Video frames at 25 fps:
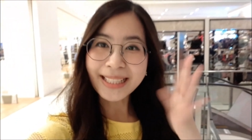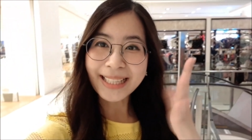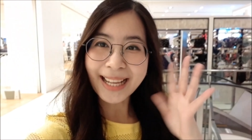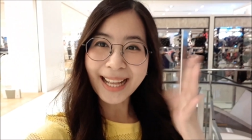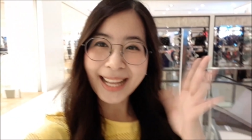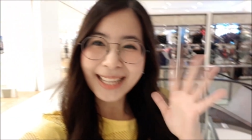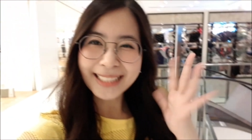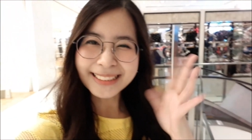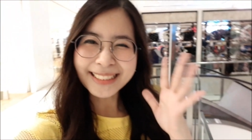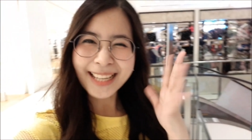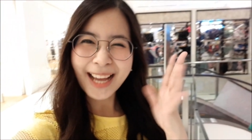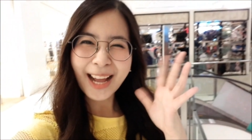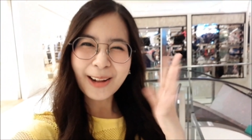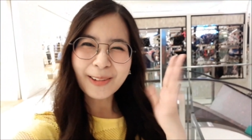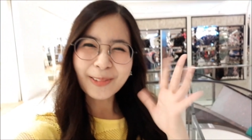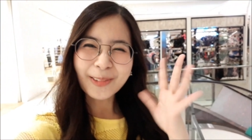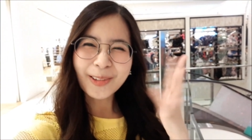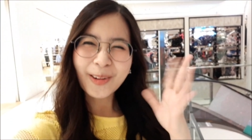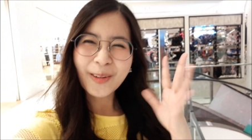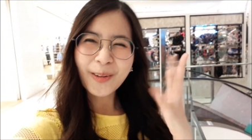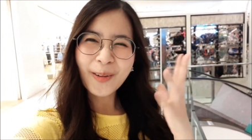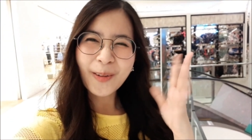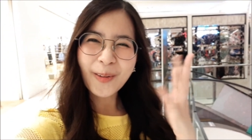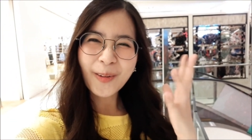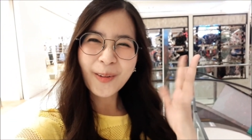ค่ะชาว
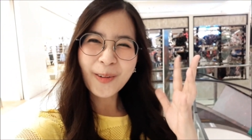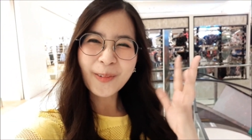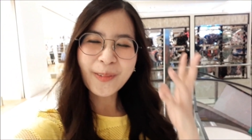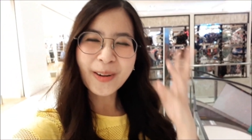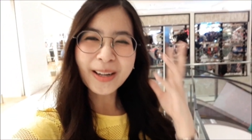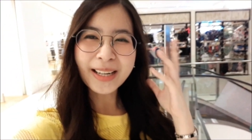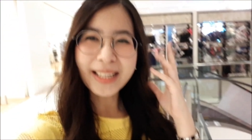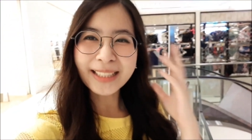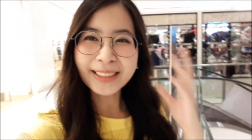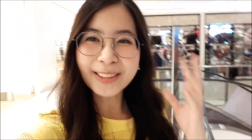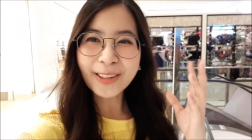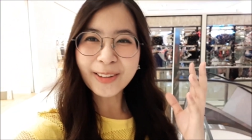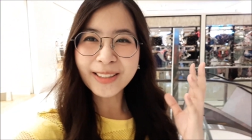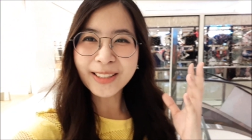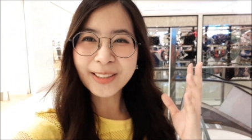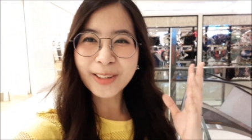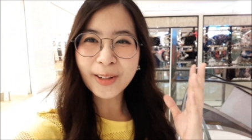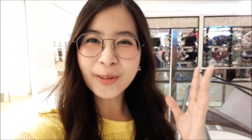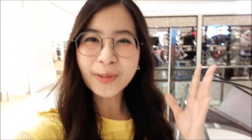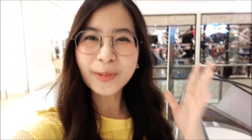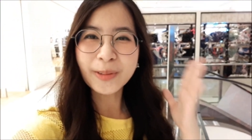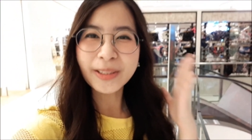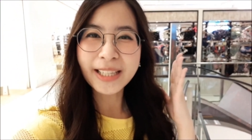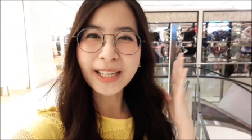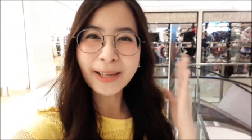โลกวันนี้ตอนนี้เรา
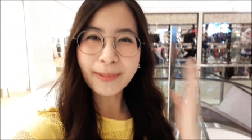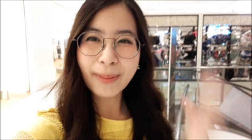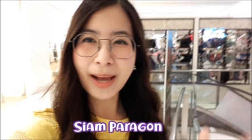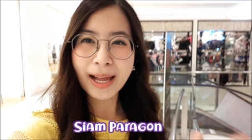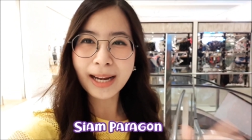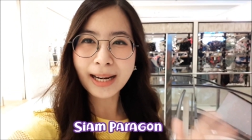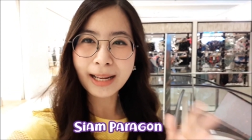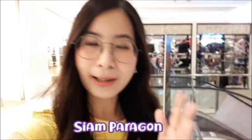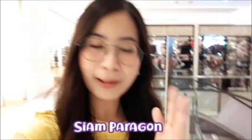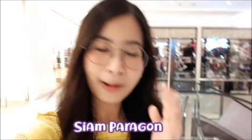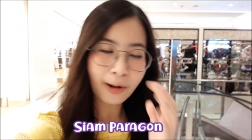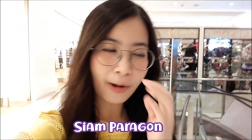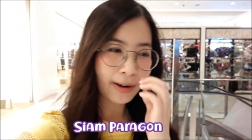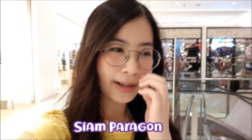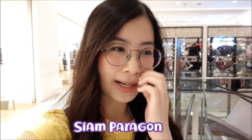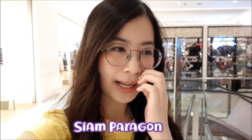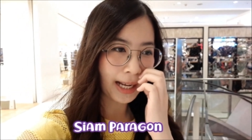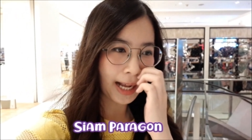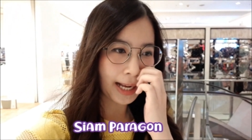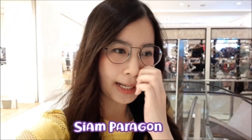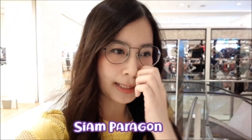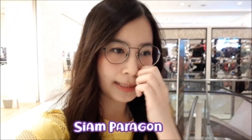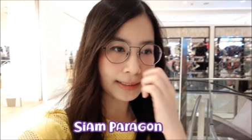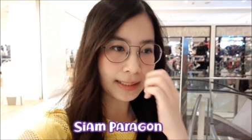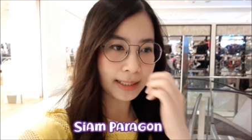อยู่ที่พารากอนนะ
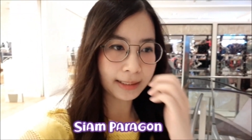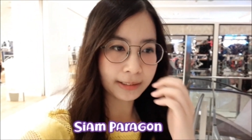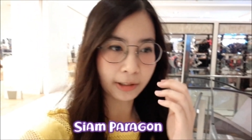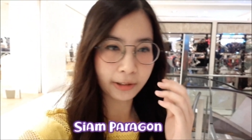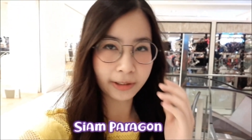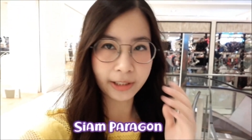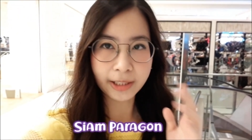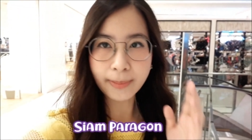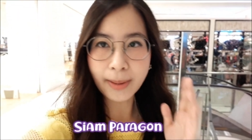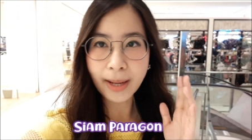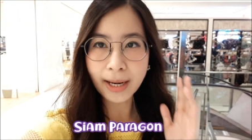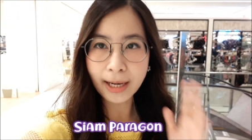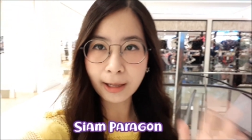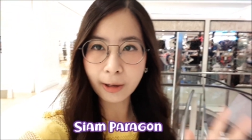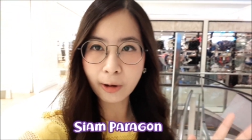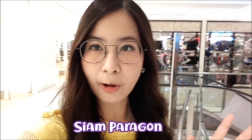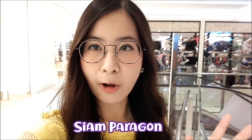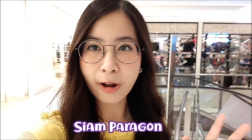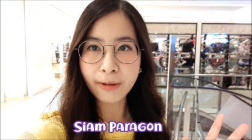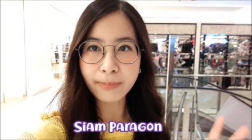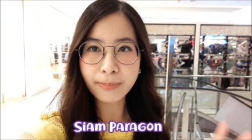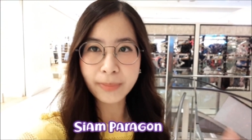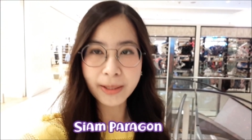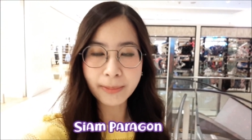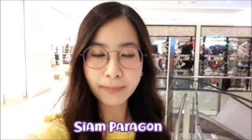คะเนื่องจากตอนนี้พาราก
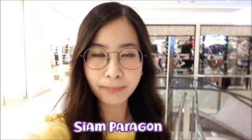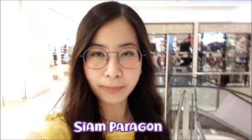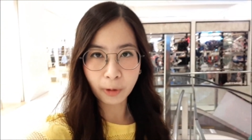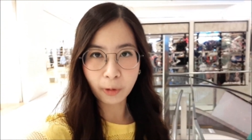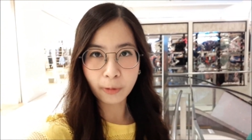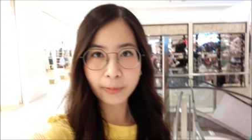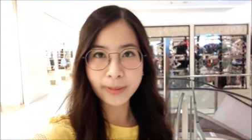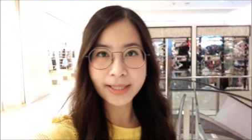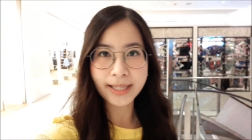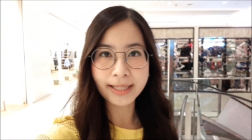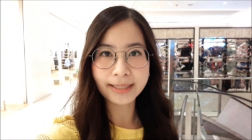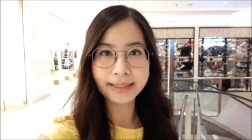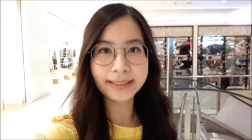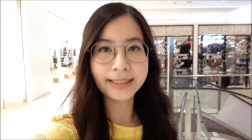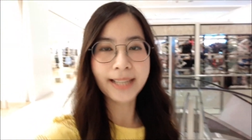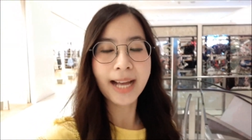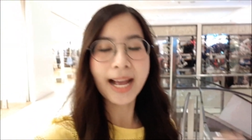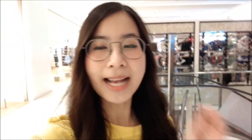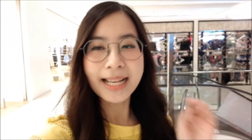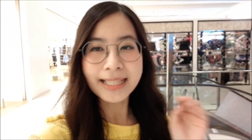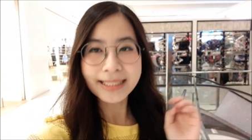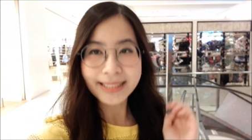อนมีโปรพิเศษคือ